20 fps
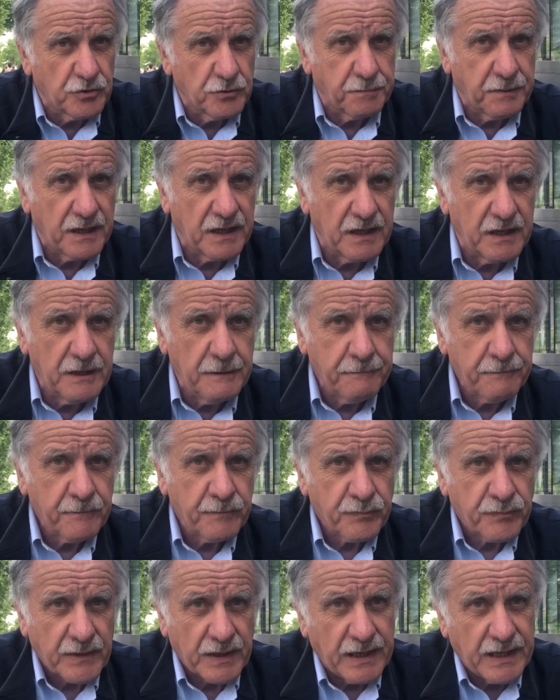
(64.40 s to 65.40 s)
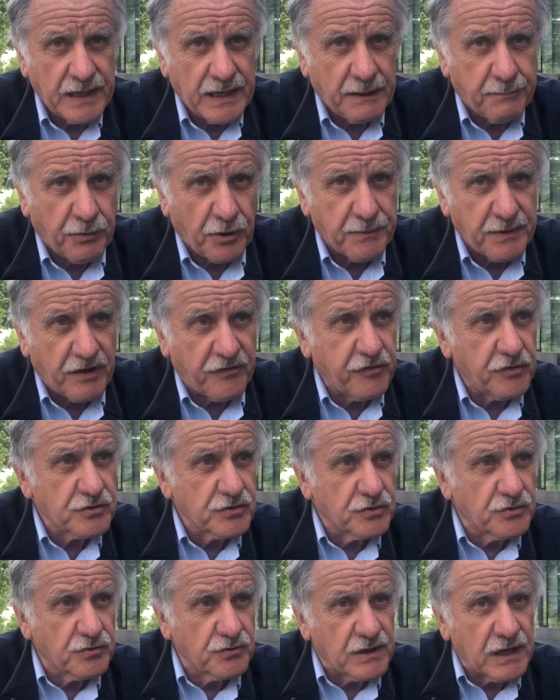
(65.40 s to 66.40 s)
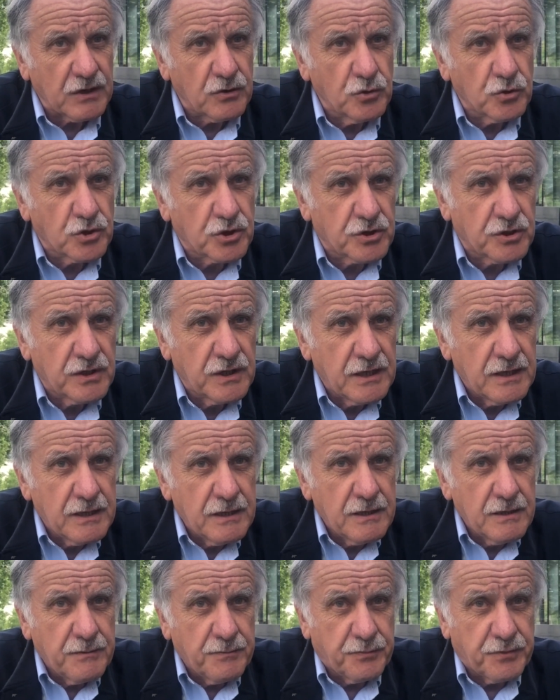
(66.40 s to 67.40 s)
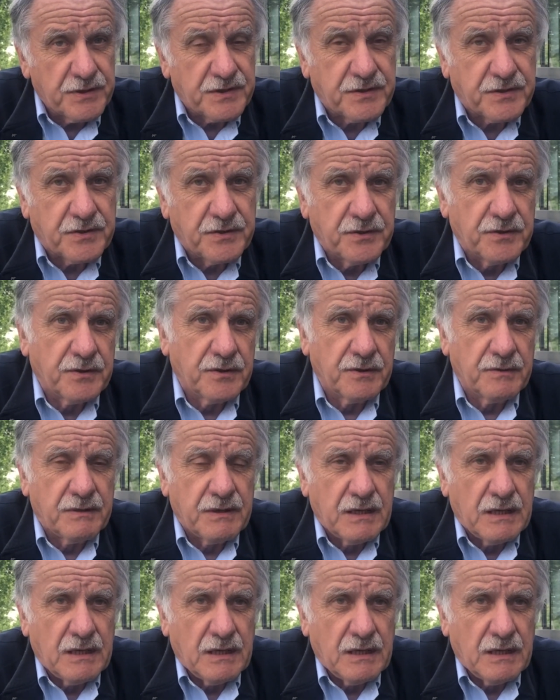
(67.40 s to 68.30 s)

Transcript: du pays et la première force de toute la gauche, puisque euh,